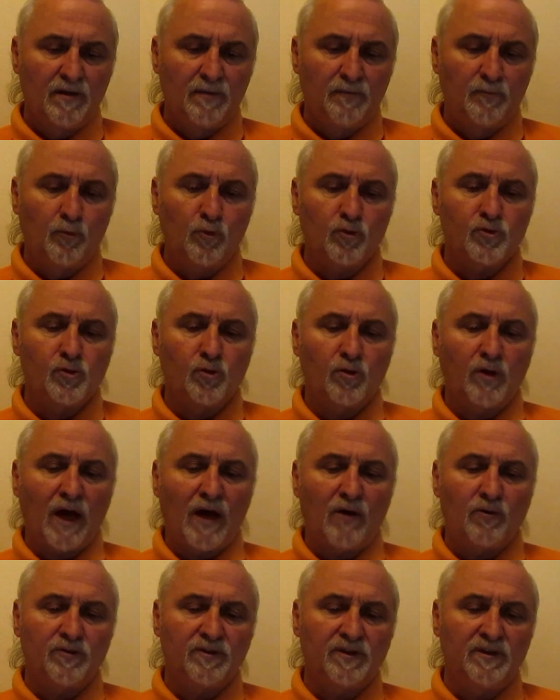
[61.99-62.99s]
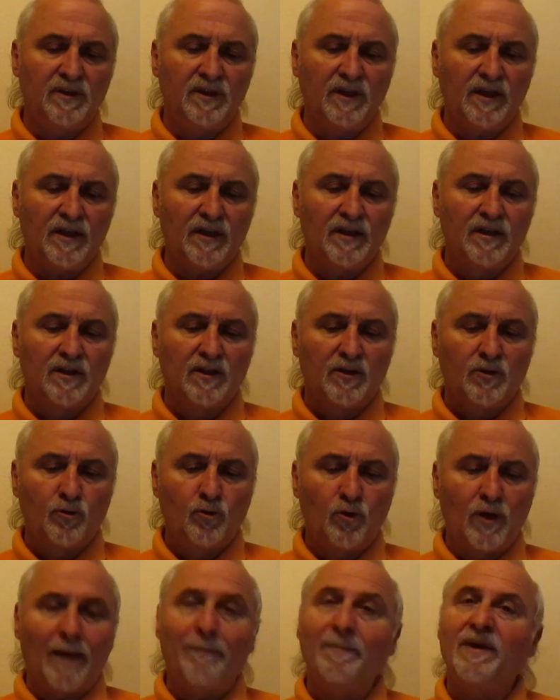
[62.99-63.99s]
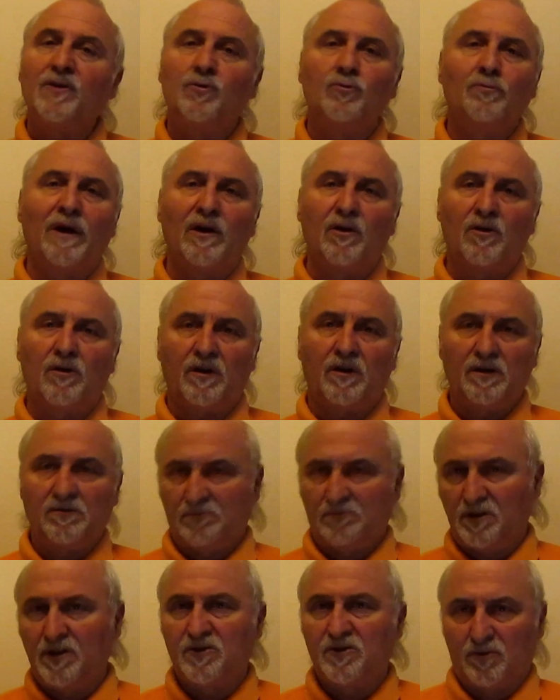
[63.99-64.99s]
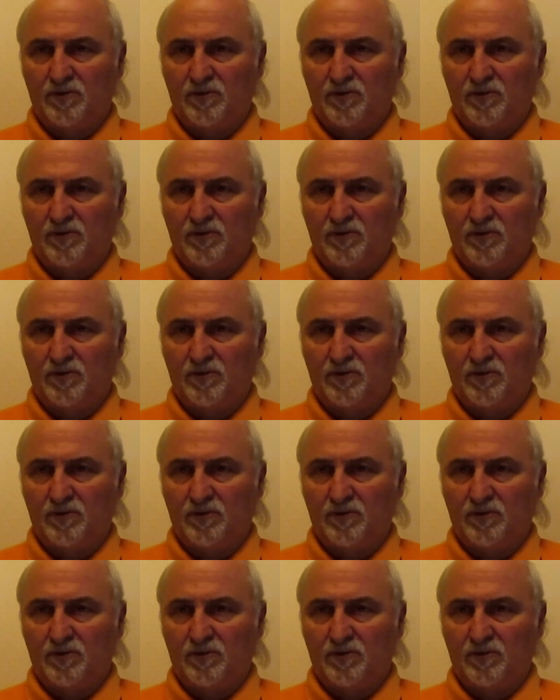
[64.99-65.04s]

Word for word: pour se garantir de la main du malheur. Hein. Vous voyez, c'est à